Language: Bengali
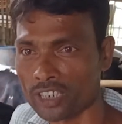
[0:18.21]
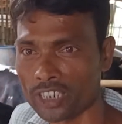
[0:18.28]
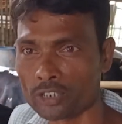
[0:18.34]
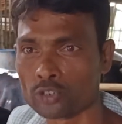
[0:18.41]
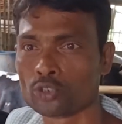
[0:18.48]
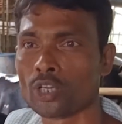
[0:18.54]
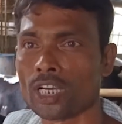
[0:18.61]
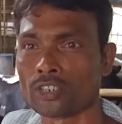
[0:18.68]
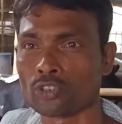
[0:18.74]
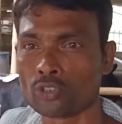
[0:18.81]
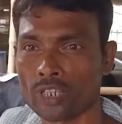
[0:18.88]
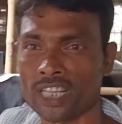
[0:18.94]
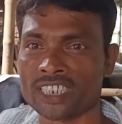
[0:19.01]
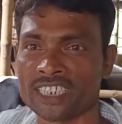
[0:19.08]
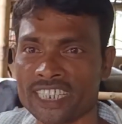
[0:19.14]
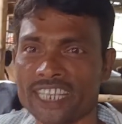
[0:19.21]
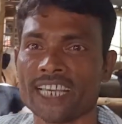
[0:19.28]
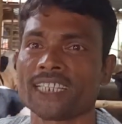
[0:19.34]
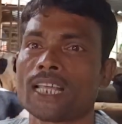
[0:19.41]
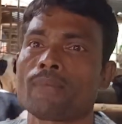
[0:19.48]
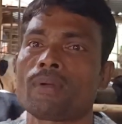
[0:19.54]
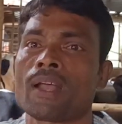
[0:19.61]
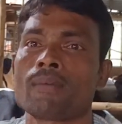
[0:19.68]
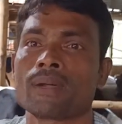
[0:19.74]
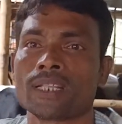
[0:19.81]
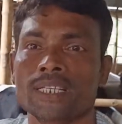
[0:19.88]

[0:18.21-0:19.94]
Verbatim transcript: একটু যোগাযোগ করে জিগিয়ে তারপর খামার